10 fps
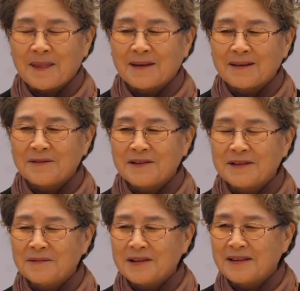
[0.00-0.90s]
그 우리
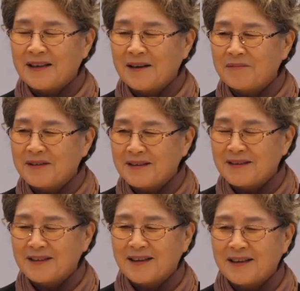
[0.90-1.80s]
집에서는 안
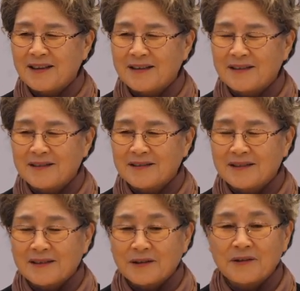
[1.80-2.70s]
믿으니까
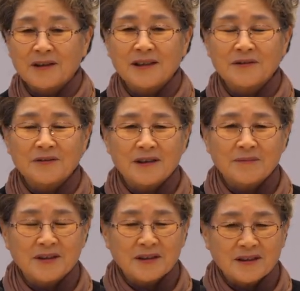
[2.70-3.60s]
교회 간 줄
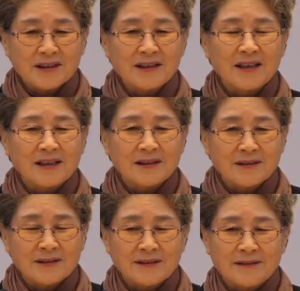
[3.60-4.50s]
알면 큰일
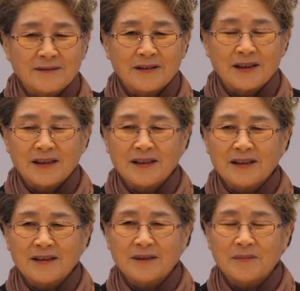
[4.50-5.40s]
나지요.
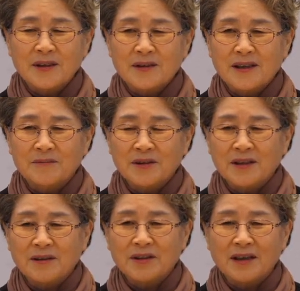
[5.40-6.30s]
옛날에는 뭐
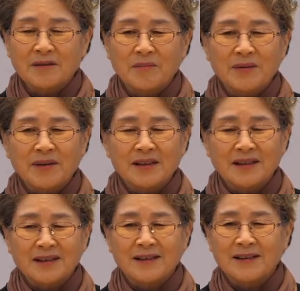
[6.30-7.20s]
잘못하면 딱
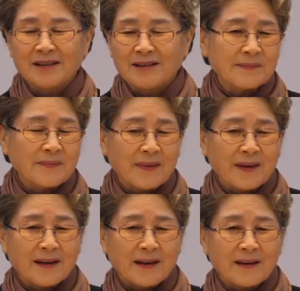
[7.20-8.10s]
매맞아야 돼요.
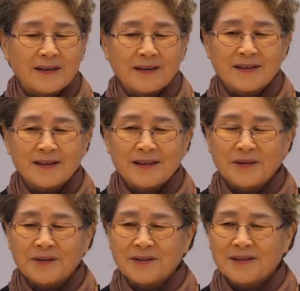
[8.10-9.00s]
그런데
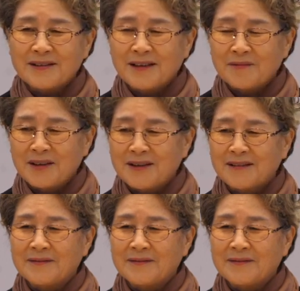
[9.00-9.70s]
토요일이 되면